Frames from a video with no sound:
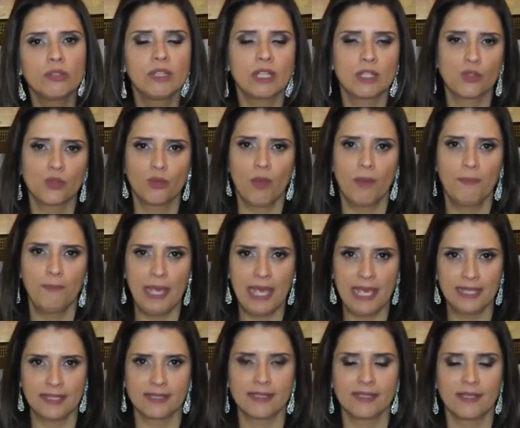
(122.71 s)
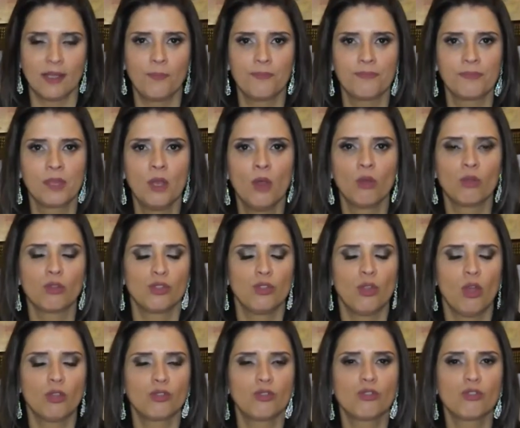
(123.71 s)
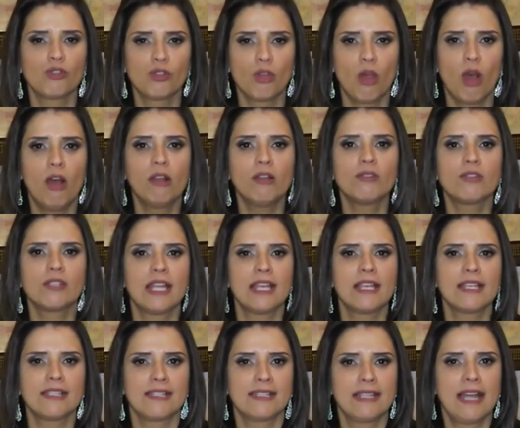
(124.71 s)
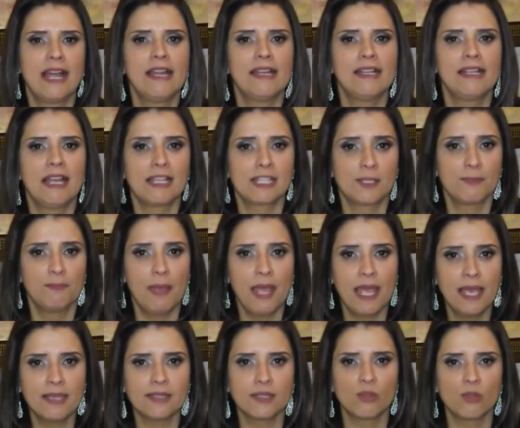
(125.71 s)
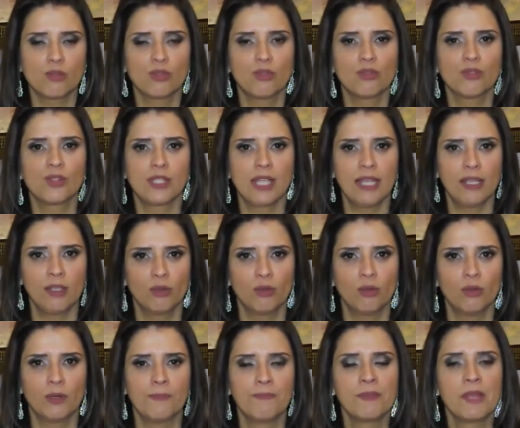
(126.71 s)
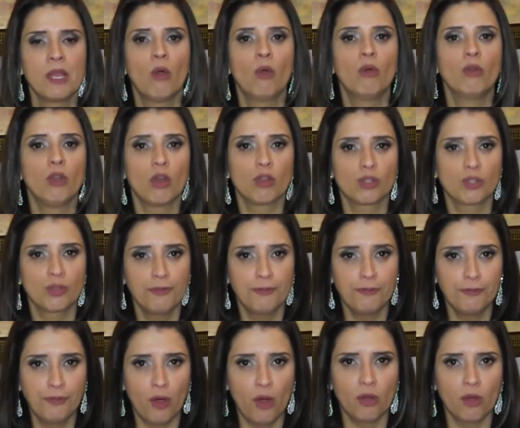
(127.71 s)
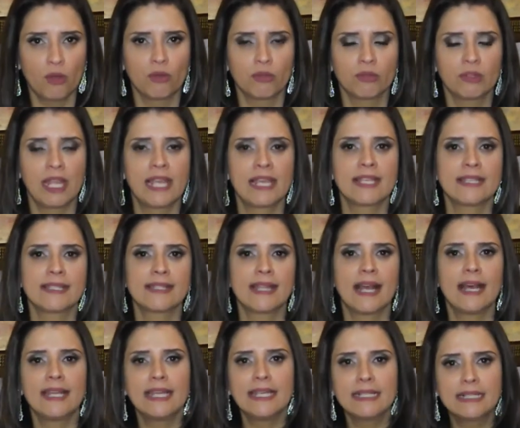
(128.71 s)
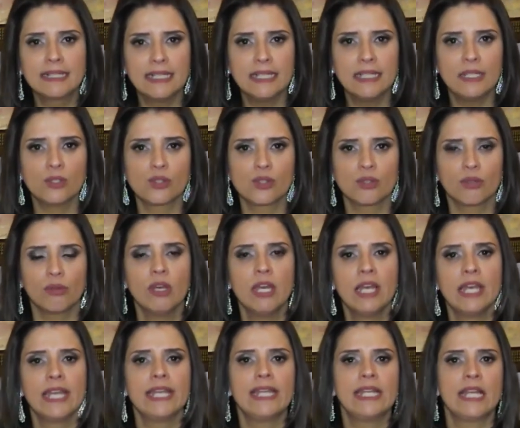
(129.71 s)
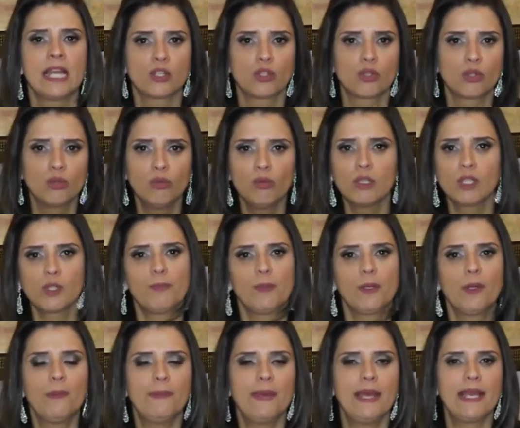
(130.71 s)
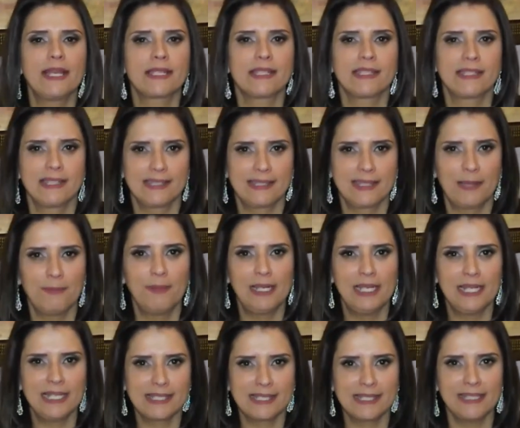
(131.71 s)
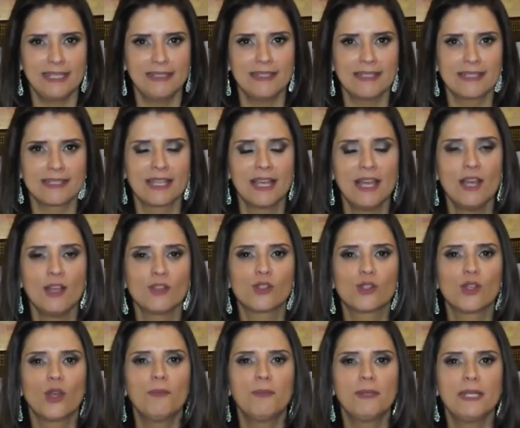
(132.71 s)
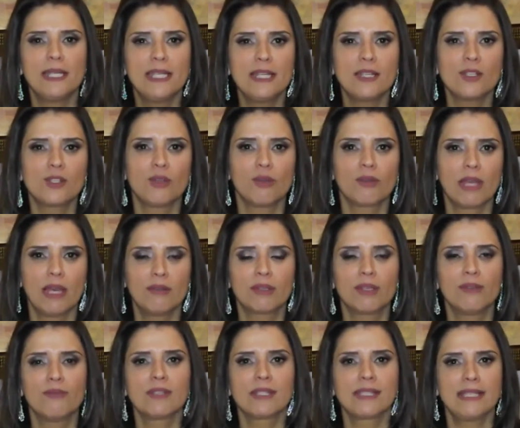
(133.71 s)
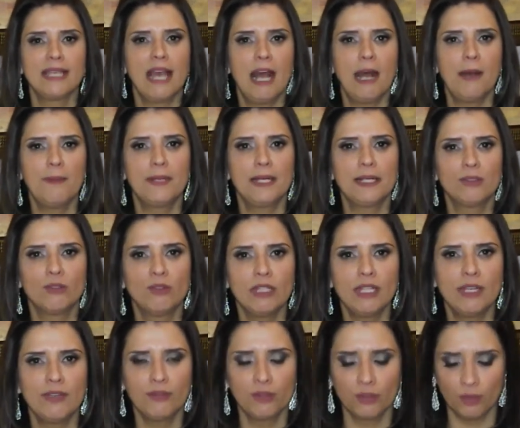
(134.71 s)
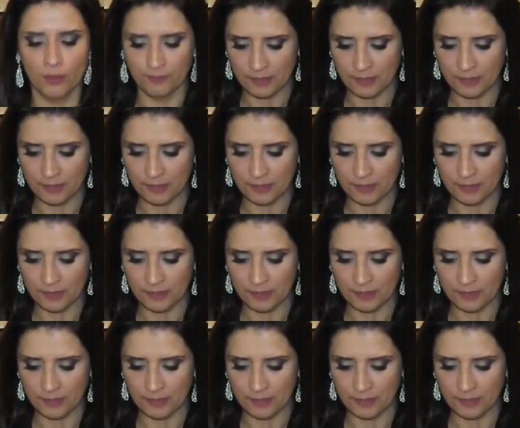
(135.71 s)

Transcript: da sua bênção. Os nossos olhos têm que estar nas bênçãos do Senhor. O nosso foco tem que estar em Cristo e nas suas promessas estabelecidas. Sobre isso, eu quero que você abra no livro